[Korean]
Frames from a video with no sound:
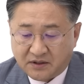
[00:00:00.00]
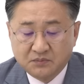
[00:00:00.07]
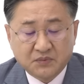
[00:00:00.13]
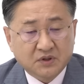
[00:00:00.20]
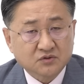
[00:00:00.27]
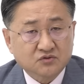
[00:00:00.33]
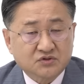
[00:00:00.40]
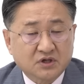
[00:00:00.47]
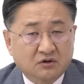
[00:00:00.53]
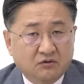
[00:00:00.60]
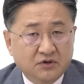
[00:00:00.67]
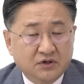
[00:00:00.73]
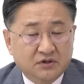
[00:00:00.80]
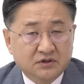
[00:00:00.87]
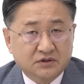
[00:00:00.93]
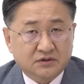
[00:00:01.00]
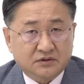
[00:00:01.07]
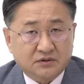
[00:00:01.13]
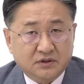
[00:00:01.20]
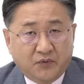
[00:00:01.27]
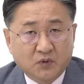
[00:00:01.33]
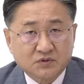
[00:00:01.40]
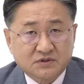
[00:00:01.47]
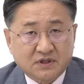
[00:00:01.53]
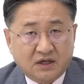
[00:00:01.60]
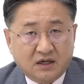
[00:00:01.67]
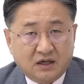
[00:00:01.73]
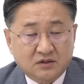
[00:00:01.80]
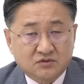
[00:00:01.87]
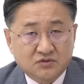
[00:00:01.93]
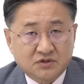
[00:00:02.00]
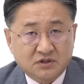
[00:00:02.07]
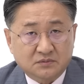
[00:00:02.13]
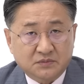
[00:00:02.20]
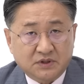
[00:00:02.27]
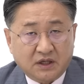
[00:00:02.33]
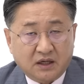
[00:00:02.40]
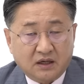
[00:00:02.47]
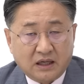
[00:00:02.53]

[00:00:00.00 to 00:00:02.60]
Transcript: 김병주 최고위원은 포스타 출신입니다.